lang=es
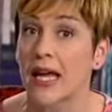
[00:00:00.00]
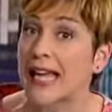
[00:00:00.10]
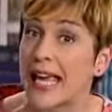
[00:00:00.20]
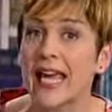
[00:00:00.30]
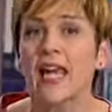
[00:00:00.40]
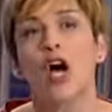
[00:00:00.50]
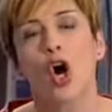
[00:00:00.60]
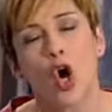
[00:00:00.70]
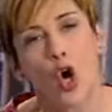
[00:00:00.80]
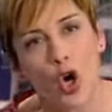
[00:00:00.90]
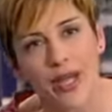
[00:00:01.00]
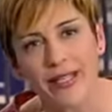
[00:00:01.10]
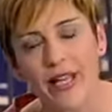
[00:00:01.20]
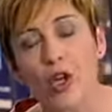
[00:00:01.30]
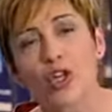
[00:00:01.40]
que él o
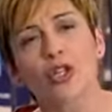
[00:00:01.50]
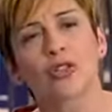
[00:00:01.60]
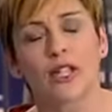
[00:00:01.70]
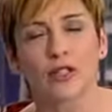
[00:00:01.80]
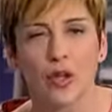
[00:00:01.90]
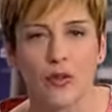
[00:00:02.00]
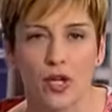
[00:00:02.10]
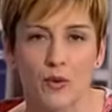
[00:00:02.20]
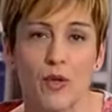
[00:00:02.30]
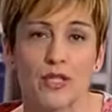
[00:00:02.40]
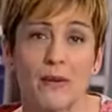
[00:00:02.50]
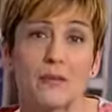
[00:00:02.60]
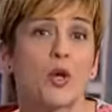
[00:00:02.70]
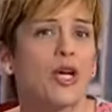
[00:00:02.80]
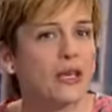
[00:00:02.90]
ella no son del todo responsables
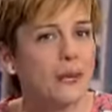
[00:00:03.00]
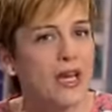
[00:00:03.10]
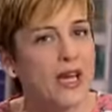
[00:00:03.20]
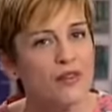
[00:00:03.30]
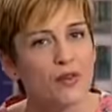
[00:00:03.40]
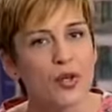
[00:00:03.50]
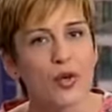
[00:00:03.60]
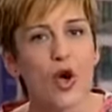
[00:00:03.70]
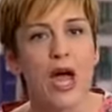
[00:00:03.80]
porque también han influido